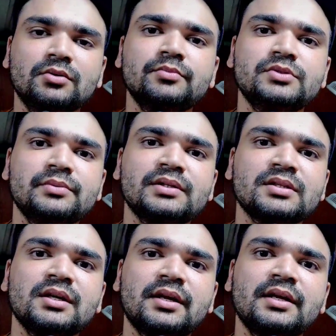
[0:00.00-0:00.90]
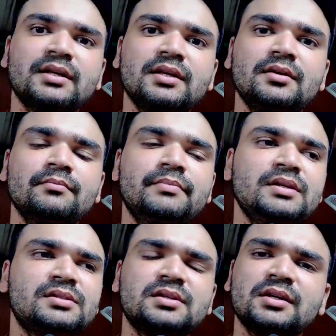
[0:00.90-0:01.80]
तो मुझे भी ऐसा लग रहा है कि
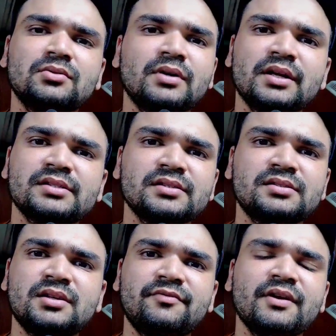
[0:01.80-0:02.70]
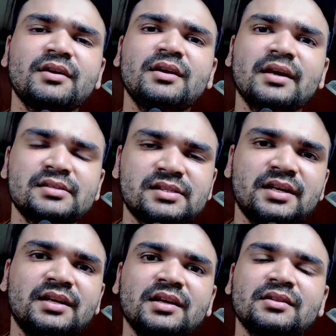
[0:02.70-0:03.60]
बीस्ट का तो कलेक्शन सिर्फ एक एक
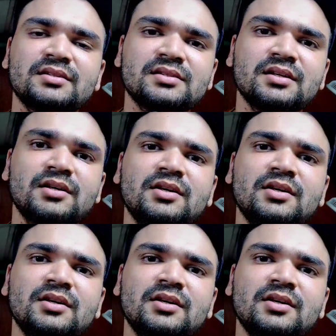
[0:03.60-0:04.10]
स्टेट के अंदर से